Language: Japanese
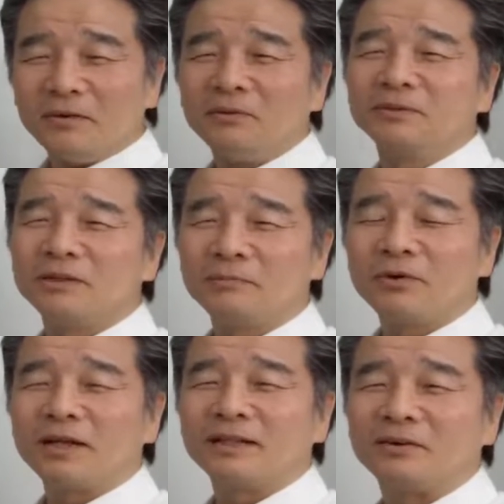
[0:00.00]
本当に
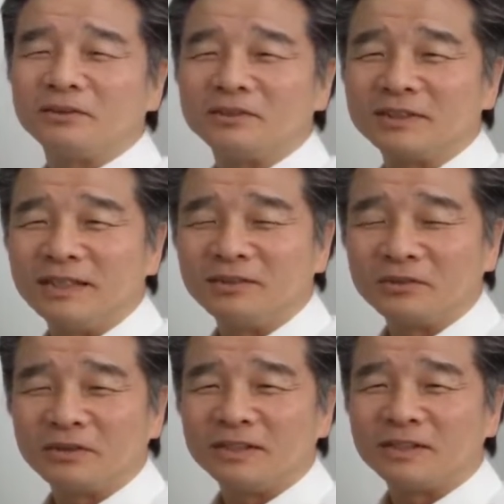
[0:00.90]
ポーランドのことを知ってる
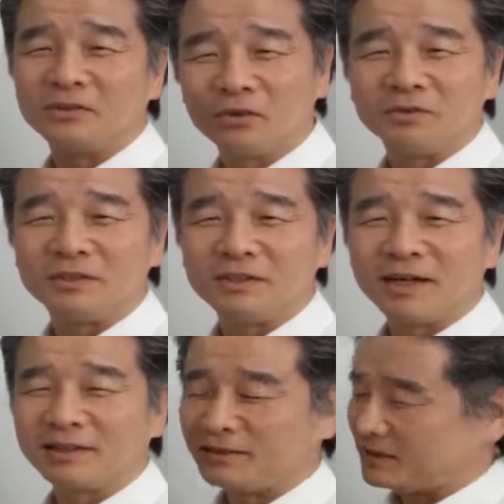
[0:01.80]
ときはですね、どういうふうにす
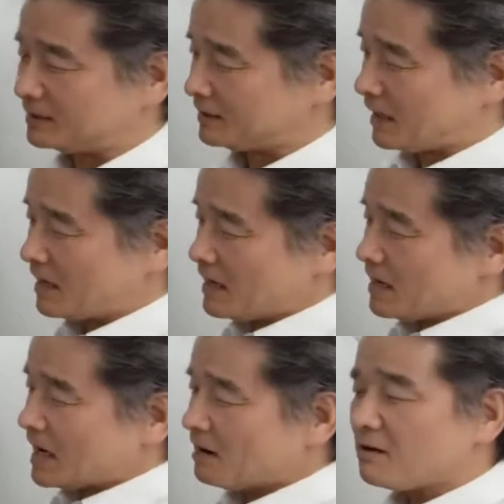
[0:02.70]
るかというとですね、
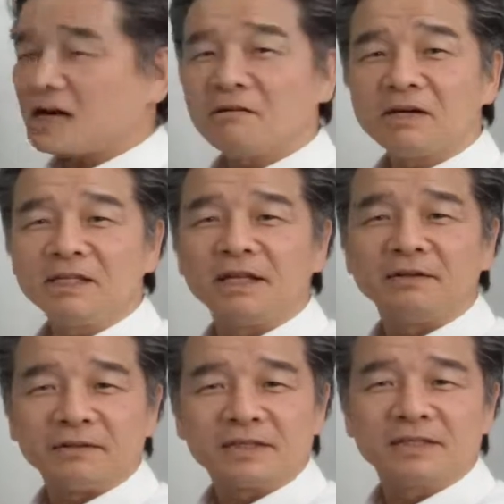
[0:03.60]
川側に出
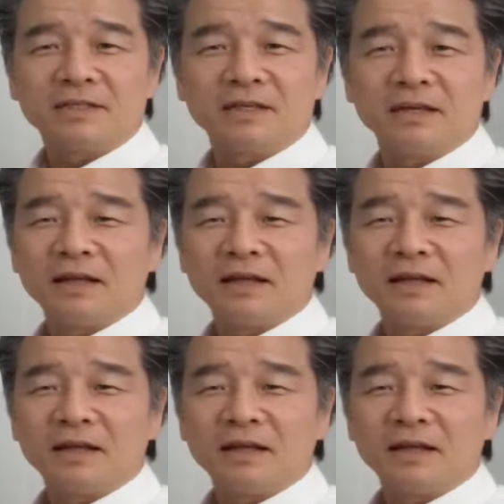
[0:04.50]
るんです。